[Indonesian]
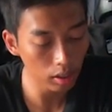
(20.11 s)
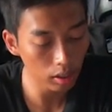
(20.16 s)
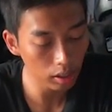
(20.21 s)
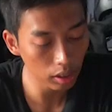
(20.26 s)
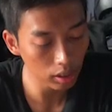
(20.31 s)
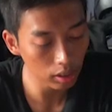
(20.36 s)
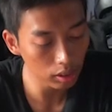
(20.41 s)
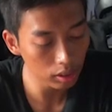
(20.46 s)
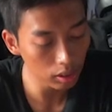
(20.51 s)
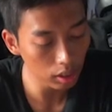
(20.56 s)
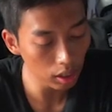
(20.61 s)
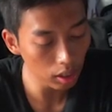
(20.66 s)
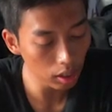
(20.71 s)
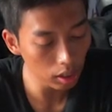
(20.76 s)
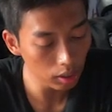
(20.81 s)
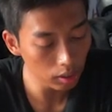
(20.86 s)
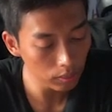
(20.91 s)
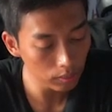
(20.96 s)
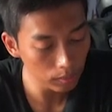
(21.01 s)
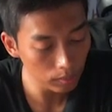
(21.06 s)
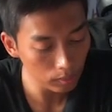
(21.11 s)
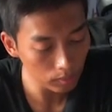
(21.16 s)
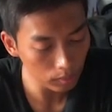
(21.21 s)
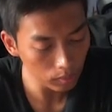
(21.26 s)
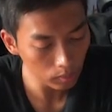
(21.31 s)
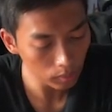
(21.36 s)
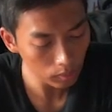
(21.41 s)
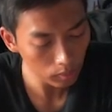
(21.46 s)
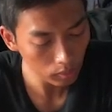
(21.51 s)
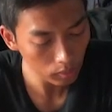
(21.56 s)
Desa
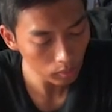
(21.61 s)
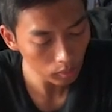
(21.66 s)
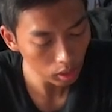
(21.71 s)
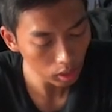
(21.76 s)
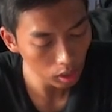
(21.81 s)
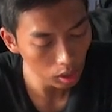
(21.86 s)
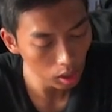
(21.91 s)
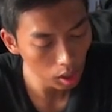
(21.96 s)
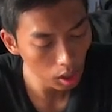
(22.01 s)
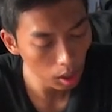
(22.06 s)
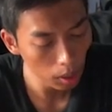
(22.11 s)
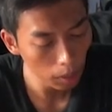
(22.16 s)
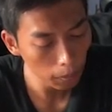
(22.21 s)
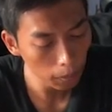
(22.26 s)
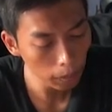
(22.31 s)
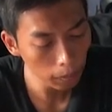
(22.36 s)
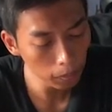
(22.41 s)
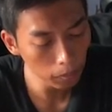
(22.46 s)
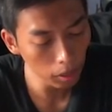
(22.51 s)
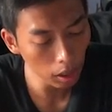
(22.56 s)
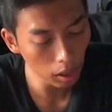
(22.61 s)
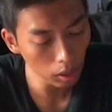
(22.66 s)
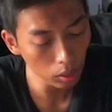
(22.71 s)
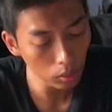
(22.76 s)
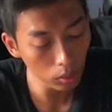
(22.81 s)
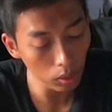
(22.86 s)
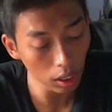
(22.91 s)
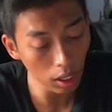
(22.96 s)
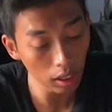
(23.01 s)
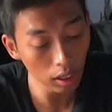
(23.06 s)

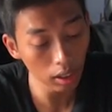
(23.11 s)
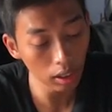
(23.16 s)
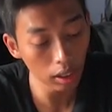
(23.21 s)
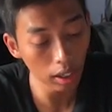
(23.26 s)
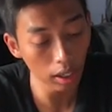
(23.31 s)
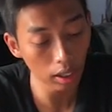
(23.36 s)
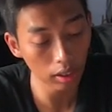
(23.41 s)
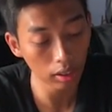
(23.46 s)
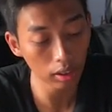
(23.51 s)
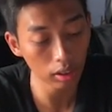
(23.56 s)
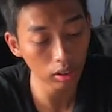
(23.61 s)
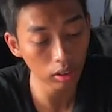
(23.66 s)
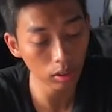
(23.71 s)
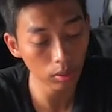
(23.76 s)
Pembakulan RT